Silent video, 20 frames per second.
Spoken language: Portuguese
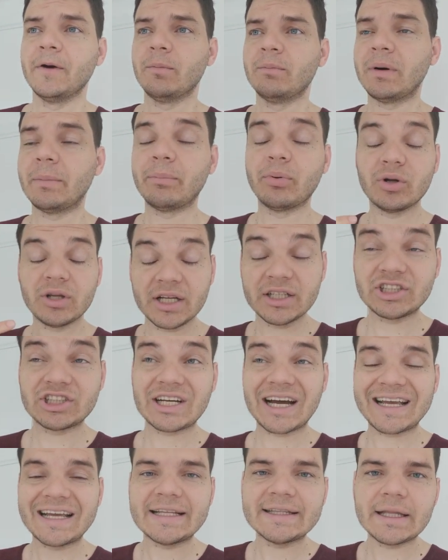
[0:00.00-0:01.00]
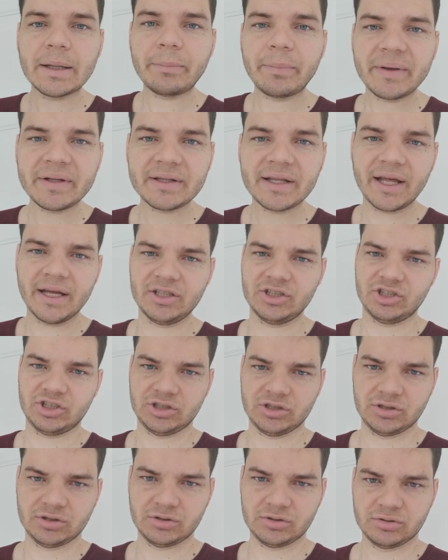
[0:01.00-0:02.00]
uma política
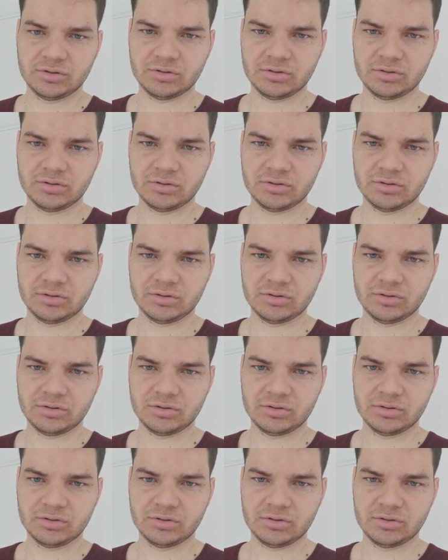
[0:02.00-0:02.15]
independente.